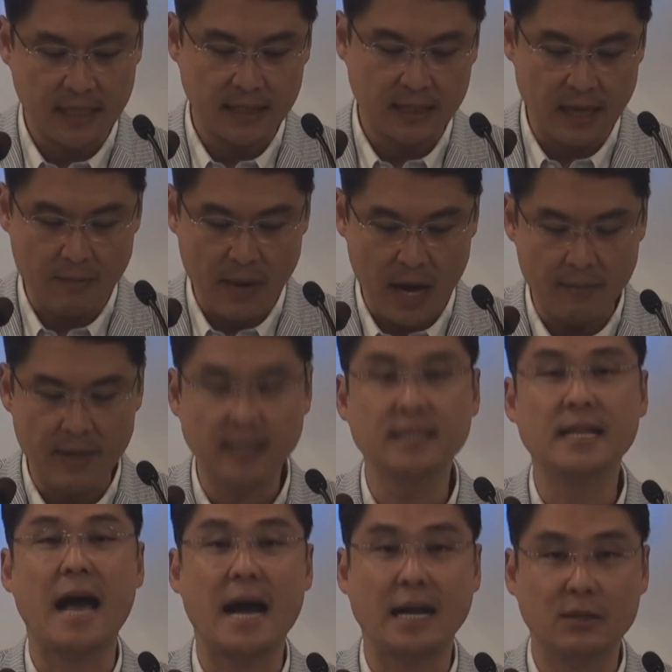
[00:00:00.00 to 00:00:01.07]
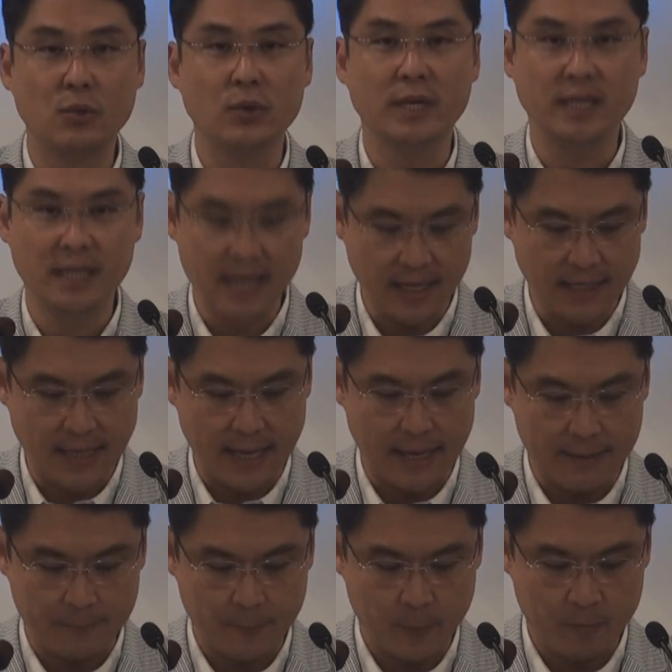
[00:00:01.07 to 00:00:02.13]
그들의 마음에는 악독이
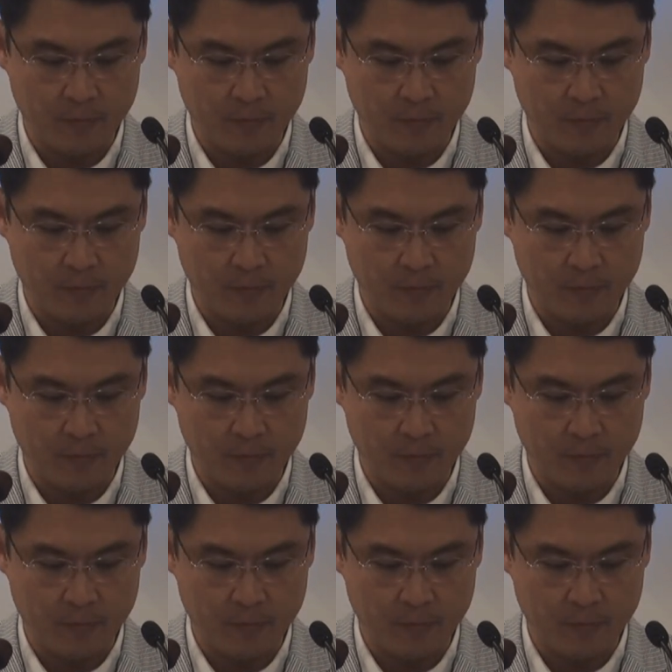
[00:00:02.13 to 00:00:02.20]
있나이다